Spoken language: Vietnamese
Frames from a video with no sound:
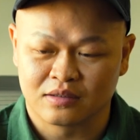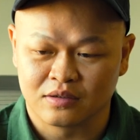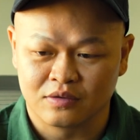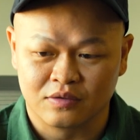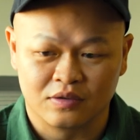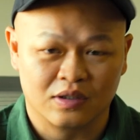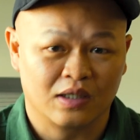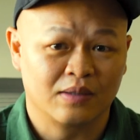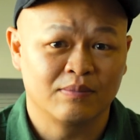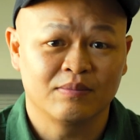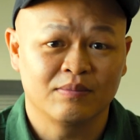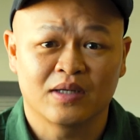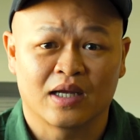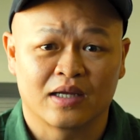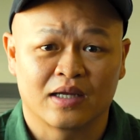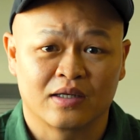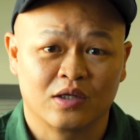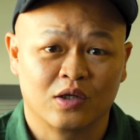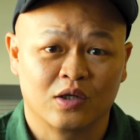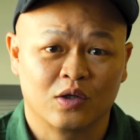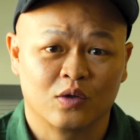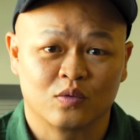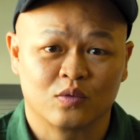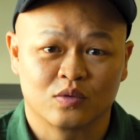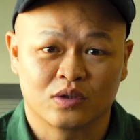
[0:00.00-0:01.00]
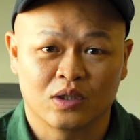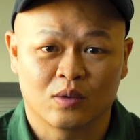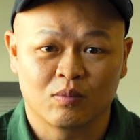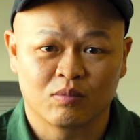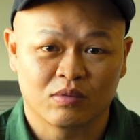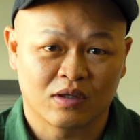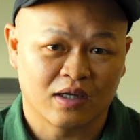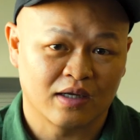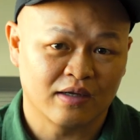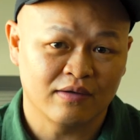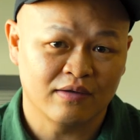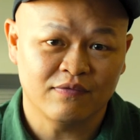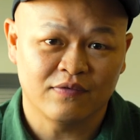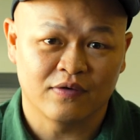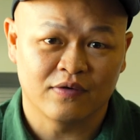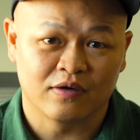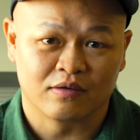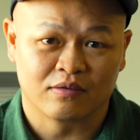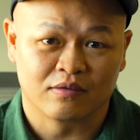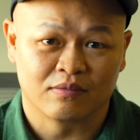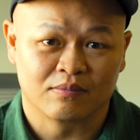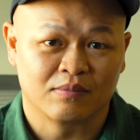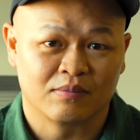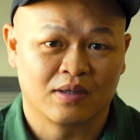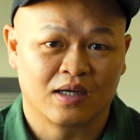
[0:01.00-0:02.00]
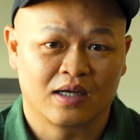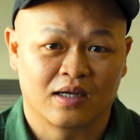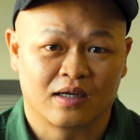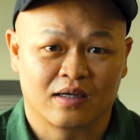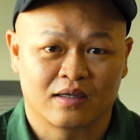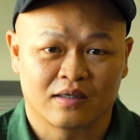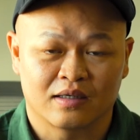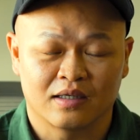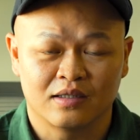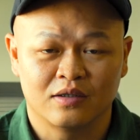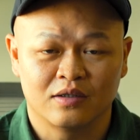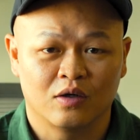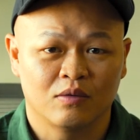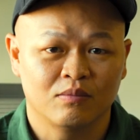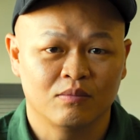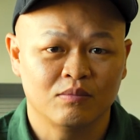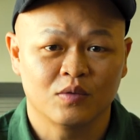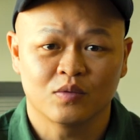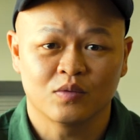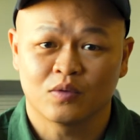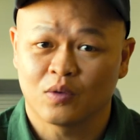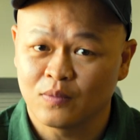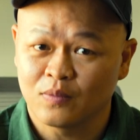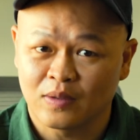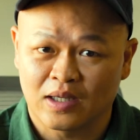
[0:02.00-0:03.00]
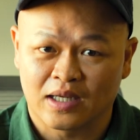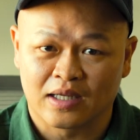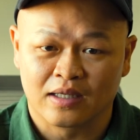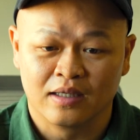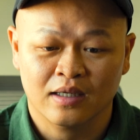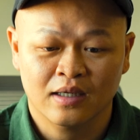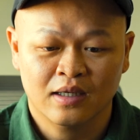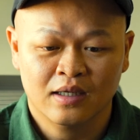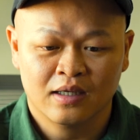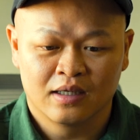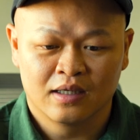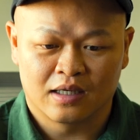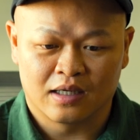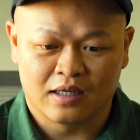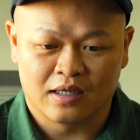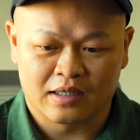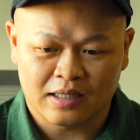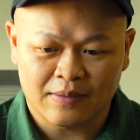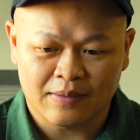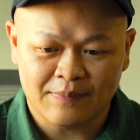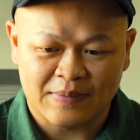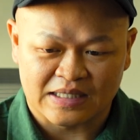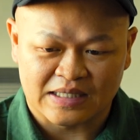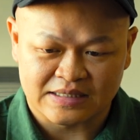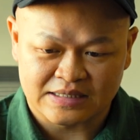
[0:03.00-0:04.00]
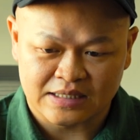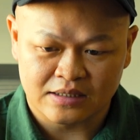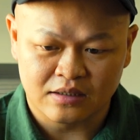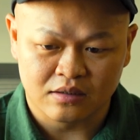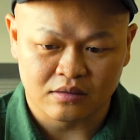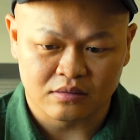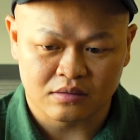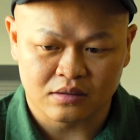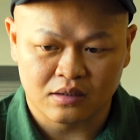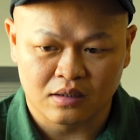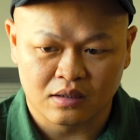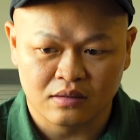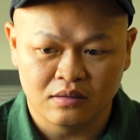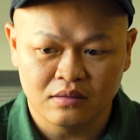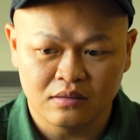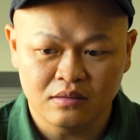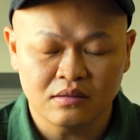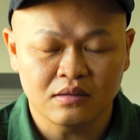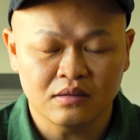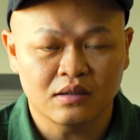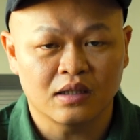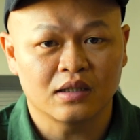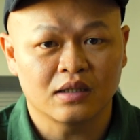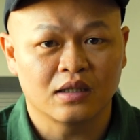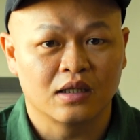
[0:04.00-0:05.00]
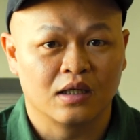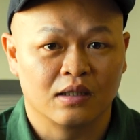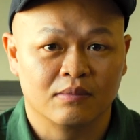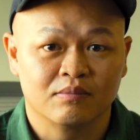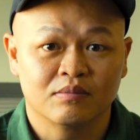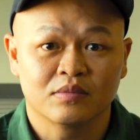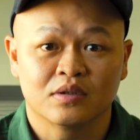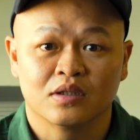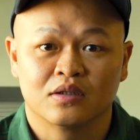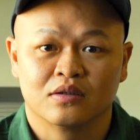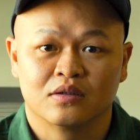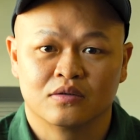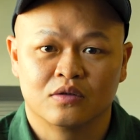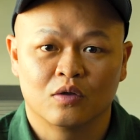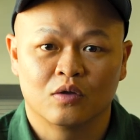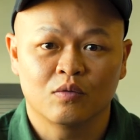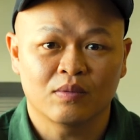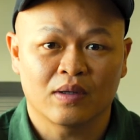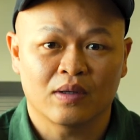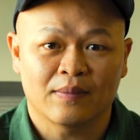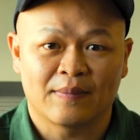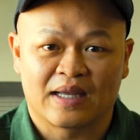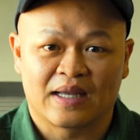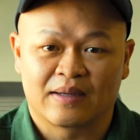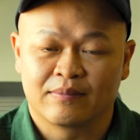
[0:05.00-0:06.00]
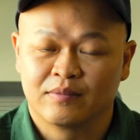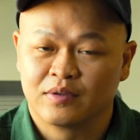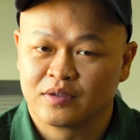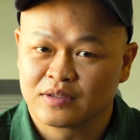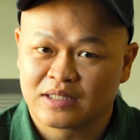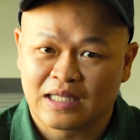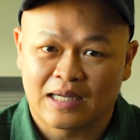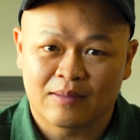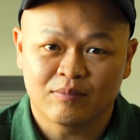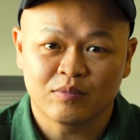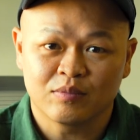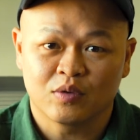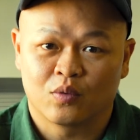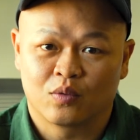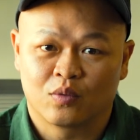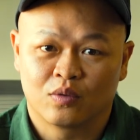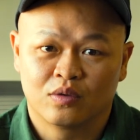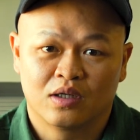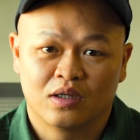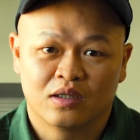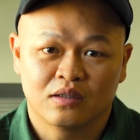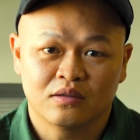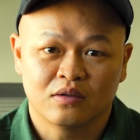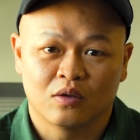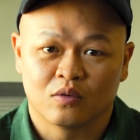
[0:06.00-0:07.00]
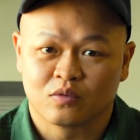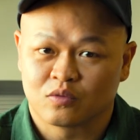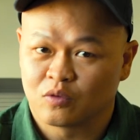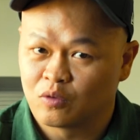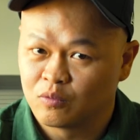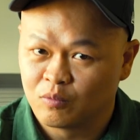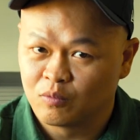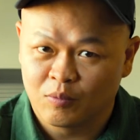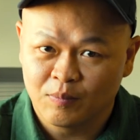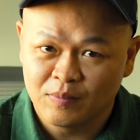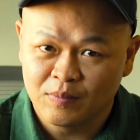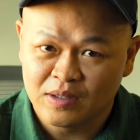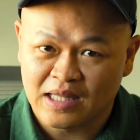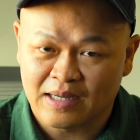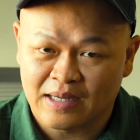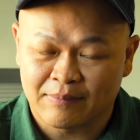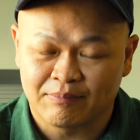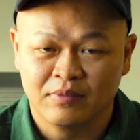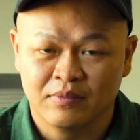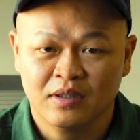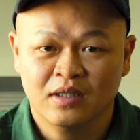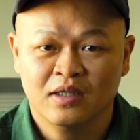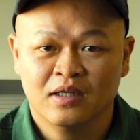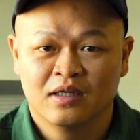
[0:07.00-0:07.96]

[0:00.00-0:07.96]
trừ điểm càng nhiều trong cái phần mà cái nhóm yếu tố này à, các bạn sẽ được tính cái điểm từ lúc các bạn 18 tuổi đến độ tuổi 45